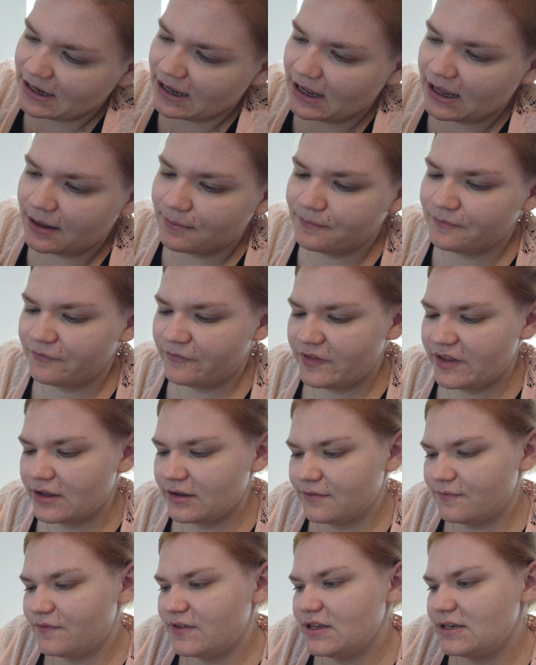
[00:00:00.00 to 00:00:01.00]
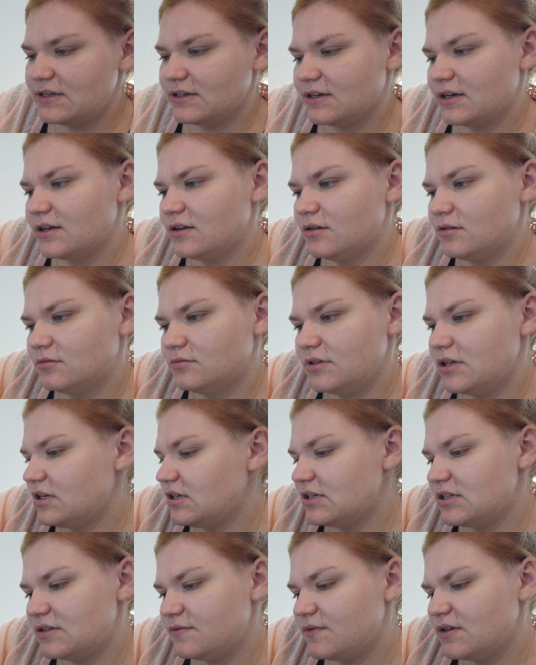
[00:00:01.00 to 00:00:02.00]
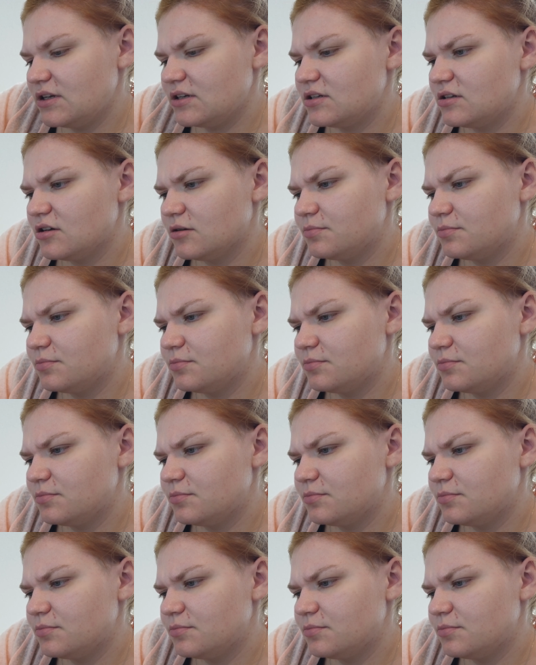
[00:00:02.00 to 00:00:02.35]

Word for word: haben wir wieder, nee, nicht wieder, ich glaube,